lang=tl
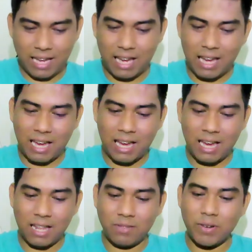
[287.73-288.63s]

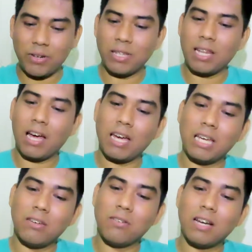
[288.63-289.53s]
And meron
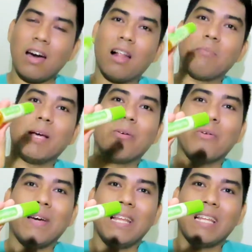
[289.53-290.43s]
tayong calming
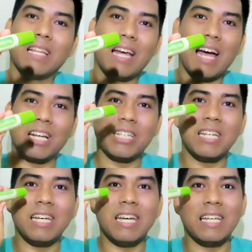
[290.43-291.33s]
oil.
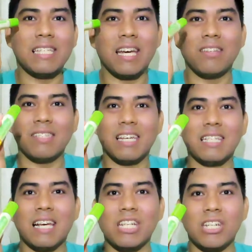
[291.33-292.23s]
Actually, isa ito sa
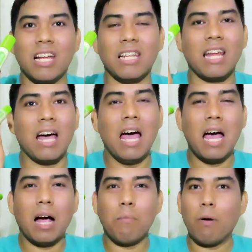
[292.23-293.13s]
essential na
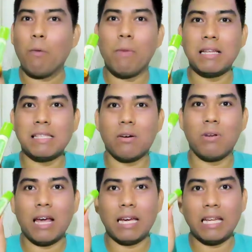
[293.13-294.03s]
kapag umalis
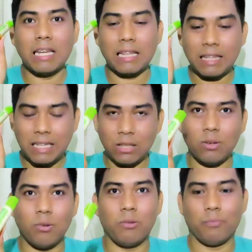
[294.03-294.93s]
ako laging
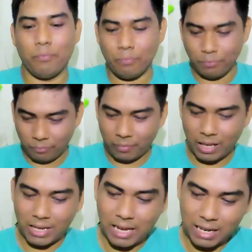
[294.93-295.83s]
nandito.
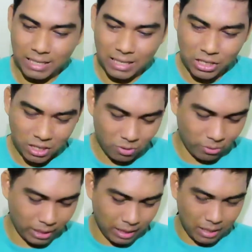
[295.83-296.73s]
Ayan, essential
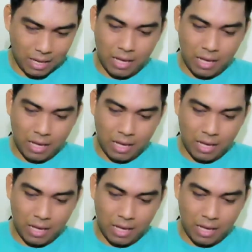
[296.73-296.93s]
oil.